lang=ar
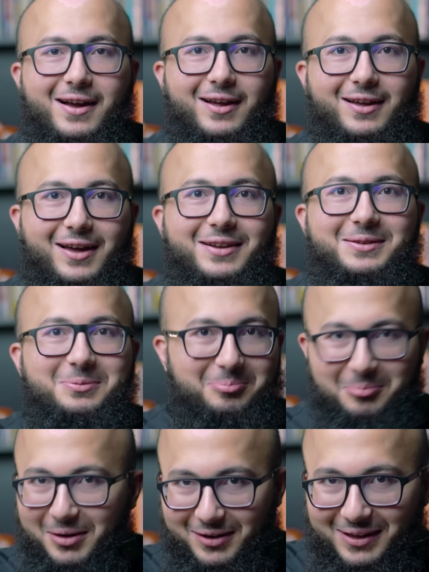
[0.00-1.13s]
كانت
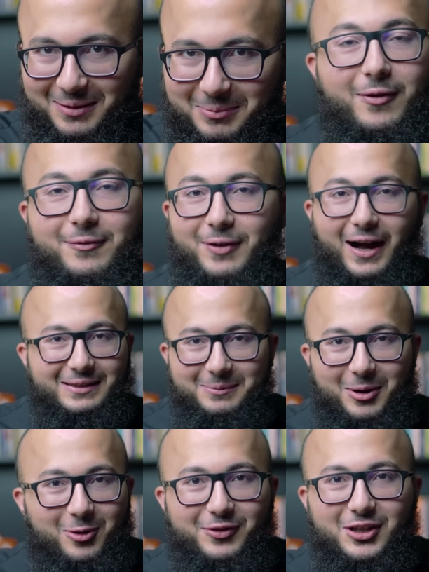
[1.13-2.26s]
مره ضخمه فهذا ما
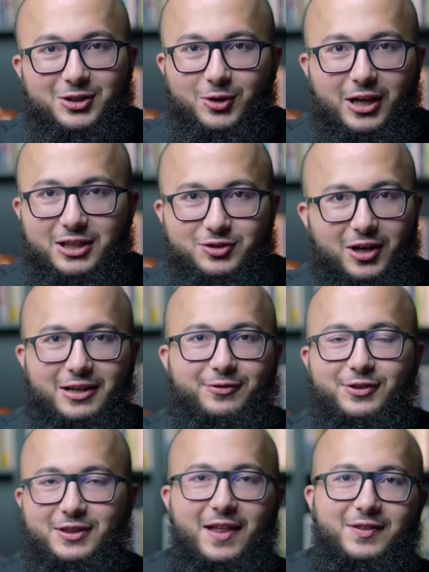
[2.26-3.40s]
هو فيديو انا حشرح لك
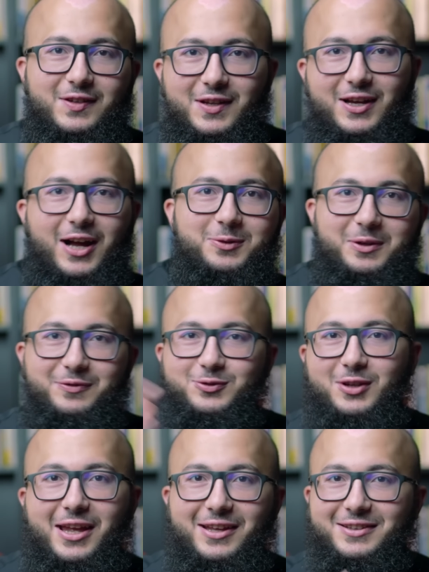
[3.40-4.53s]
فيه ثلاث تكنيكات وكيف
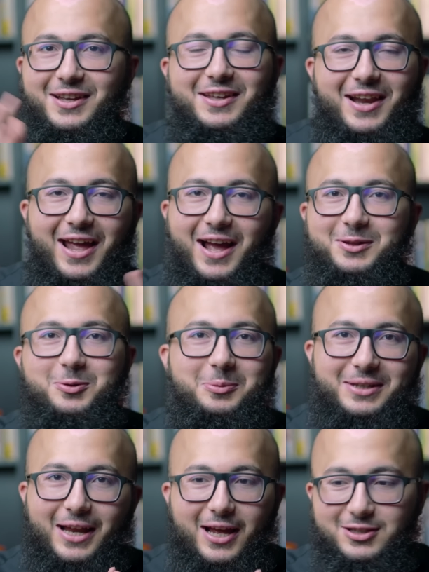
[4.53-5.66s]
تحيي تغير حياتك
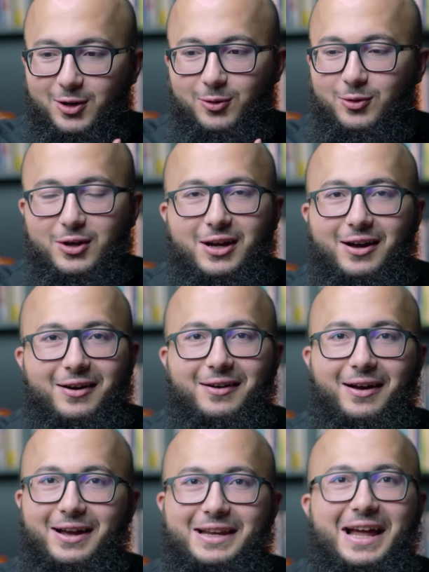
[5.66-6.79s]
ومدري ايش او
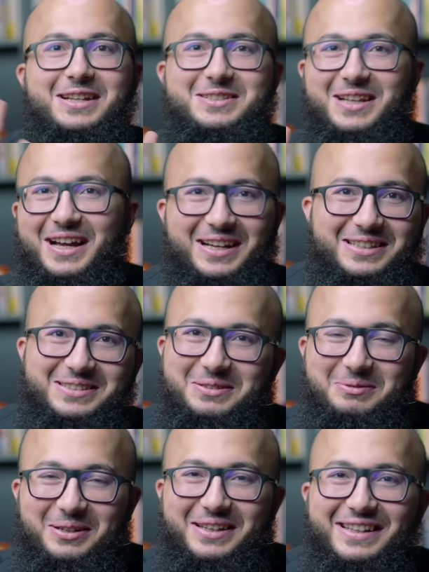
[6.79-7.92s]
علاج لحاجه
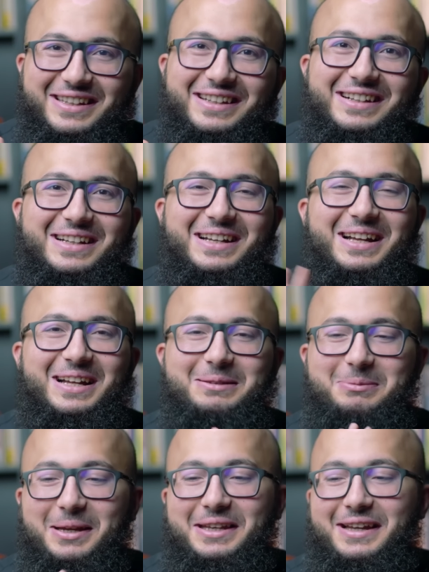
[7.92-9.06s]
معينه قد
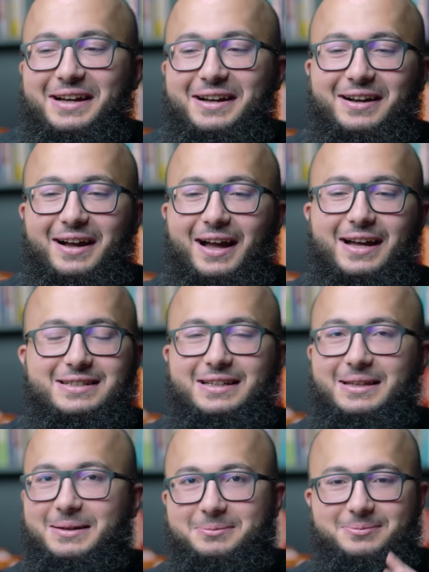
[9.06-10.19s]
ما انها حاجه
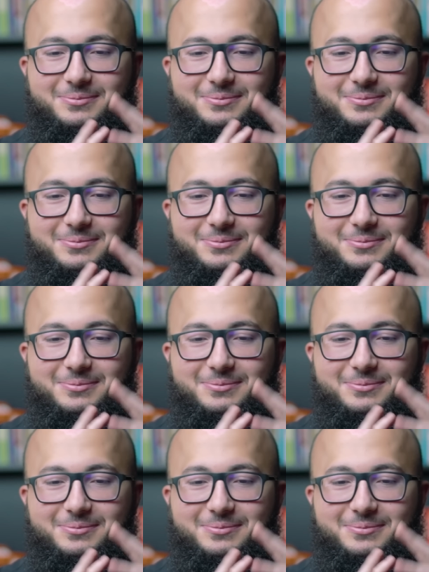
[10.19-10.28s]
كذا